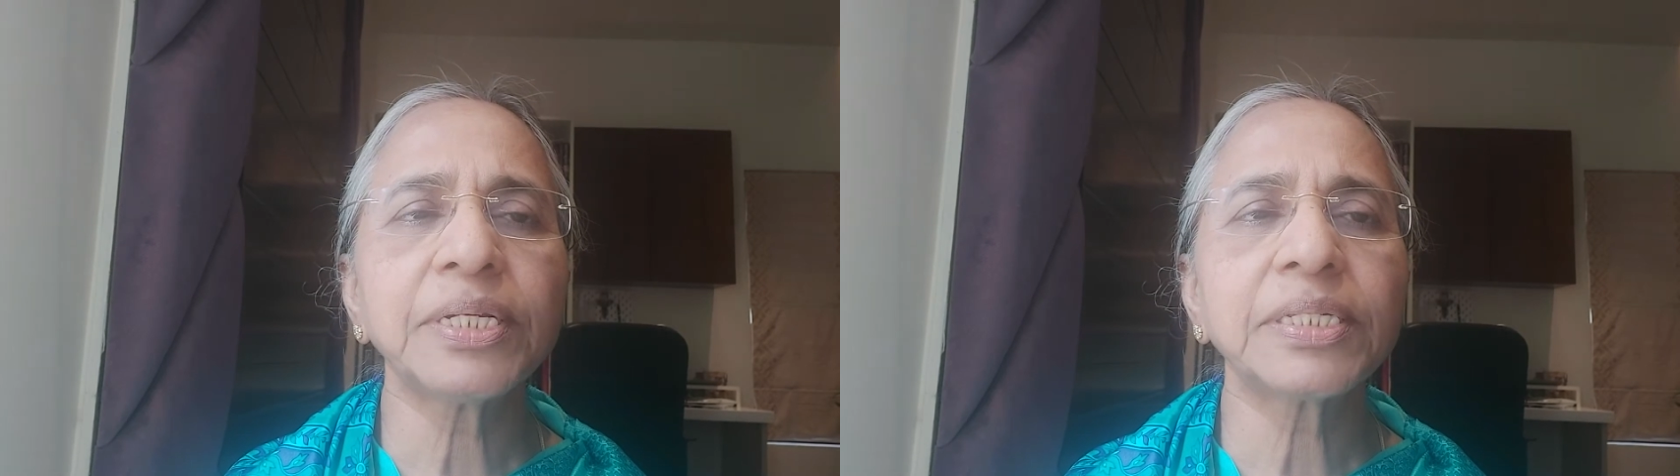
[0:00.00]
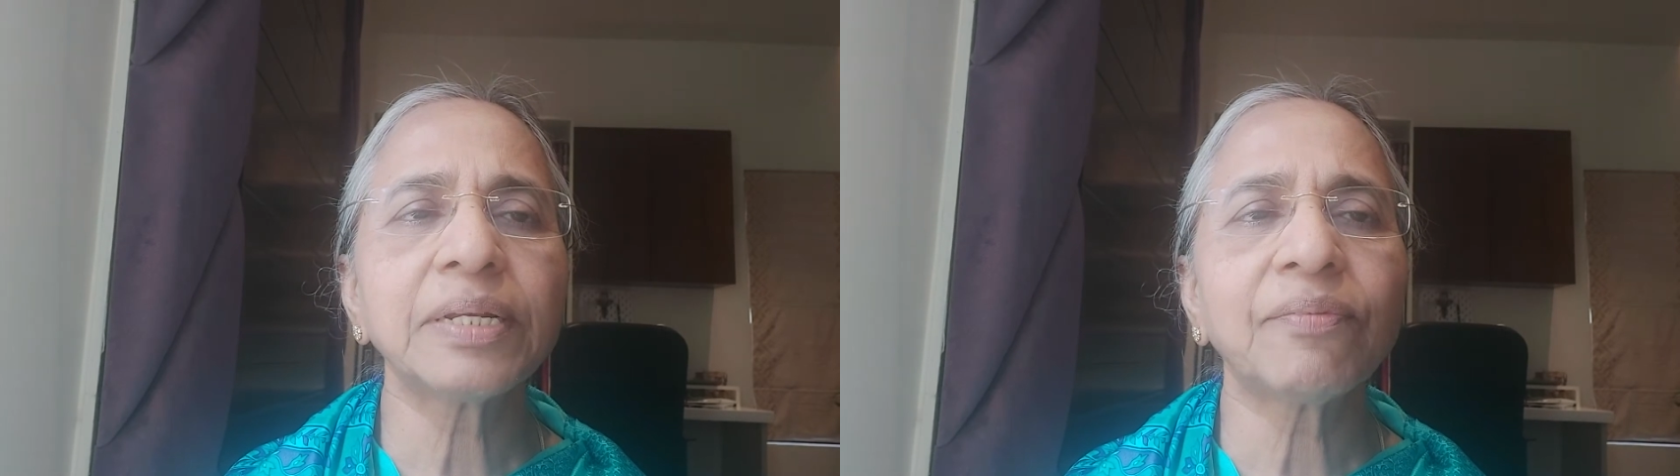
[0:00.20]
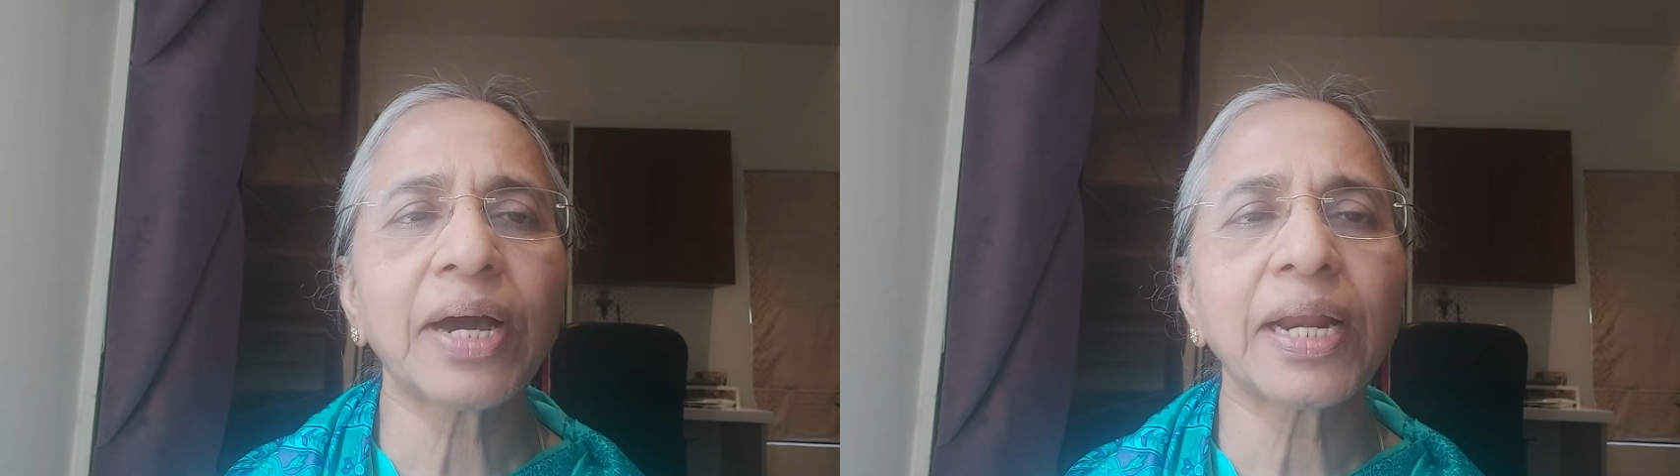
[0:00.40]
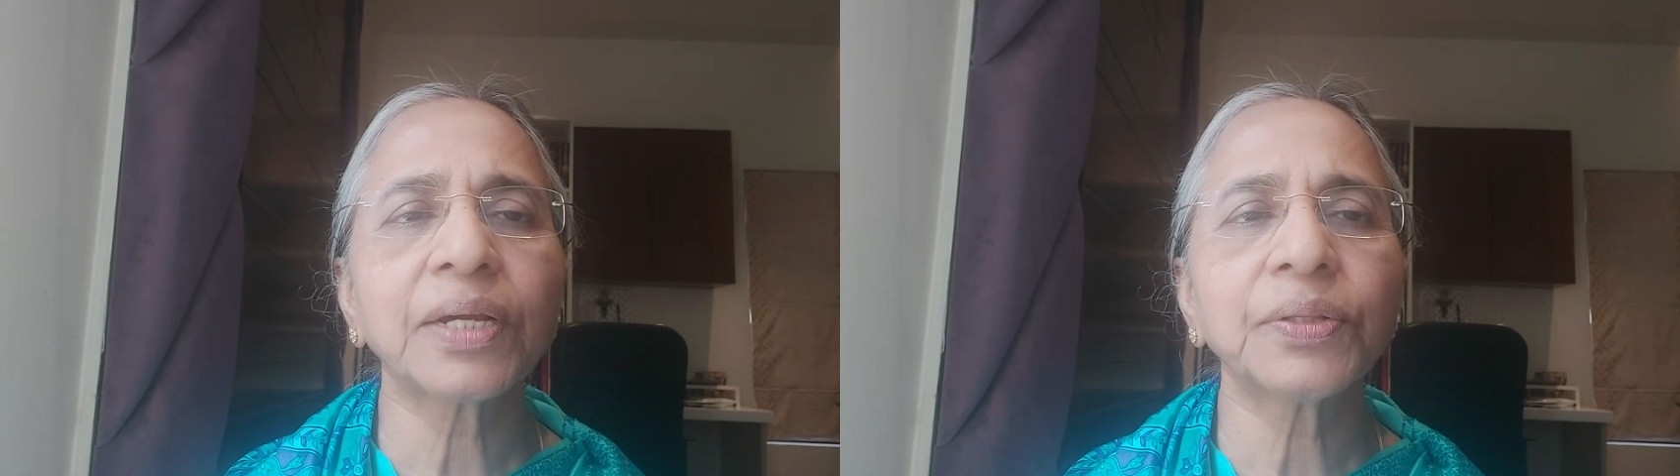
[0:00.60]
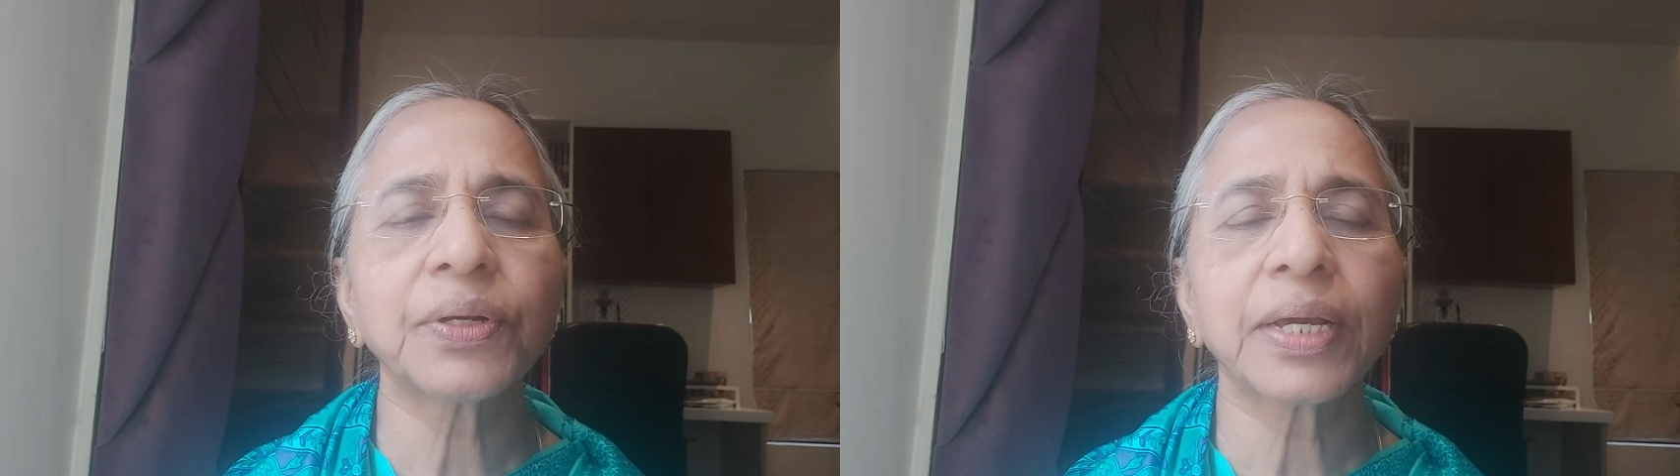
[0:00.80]
చేసిన
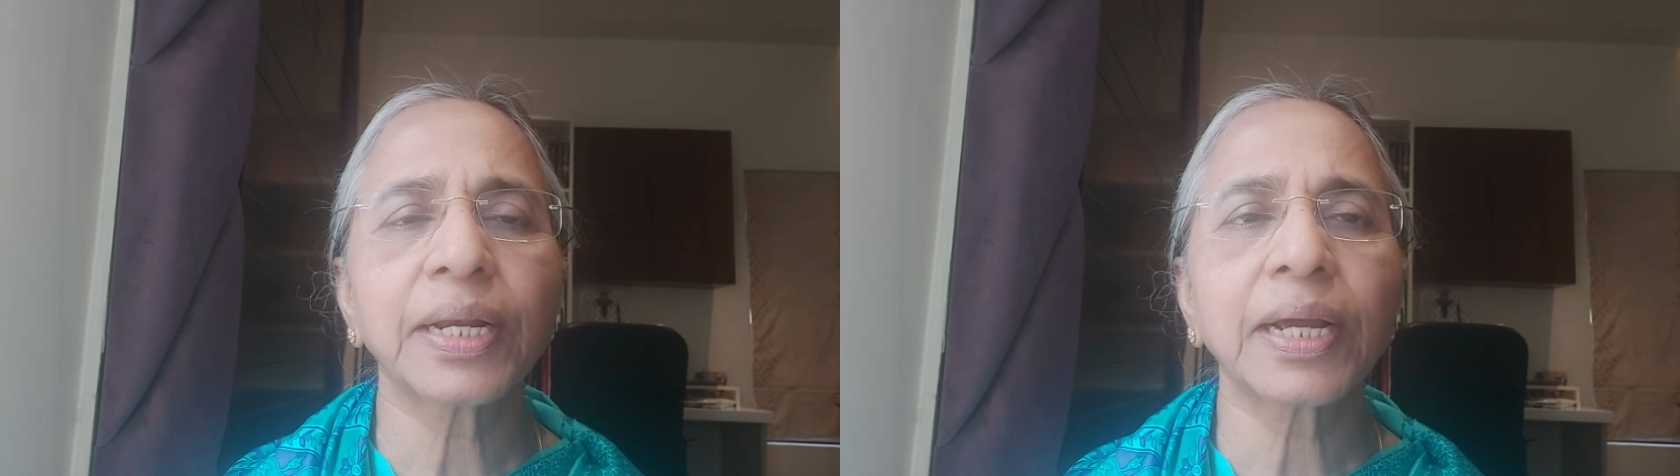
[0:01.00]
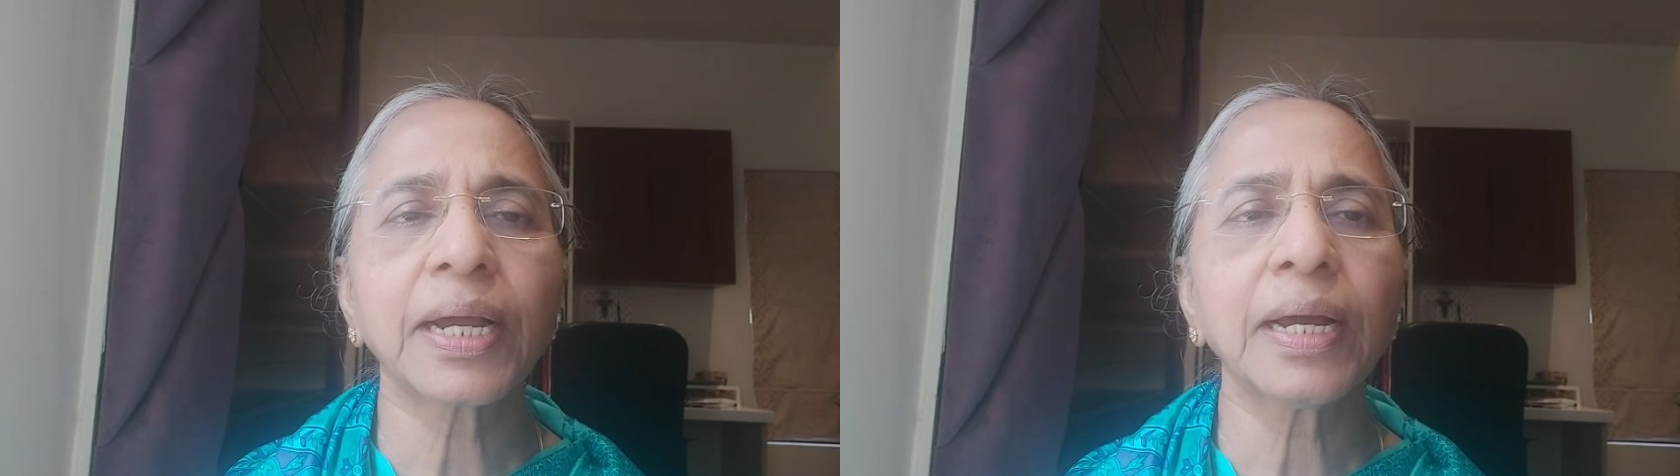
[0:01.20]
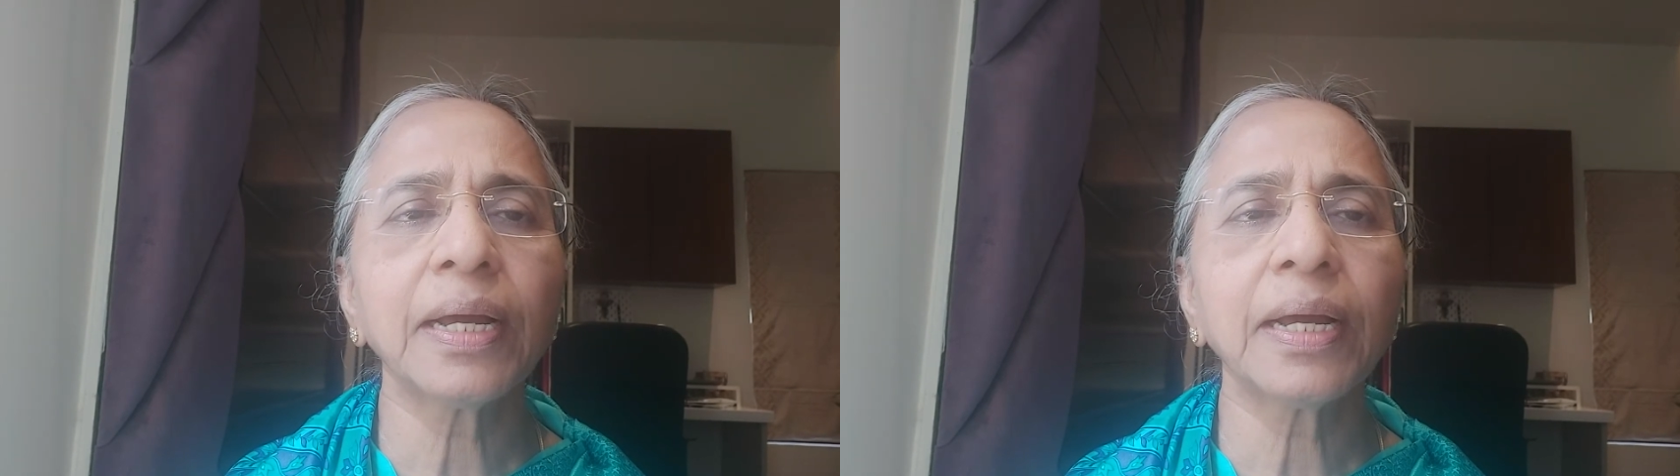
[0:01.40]
వారగుదురు గనక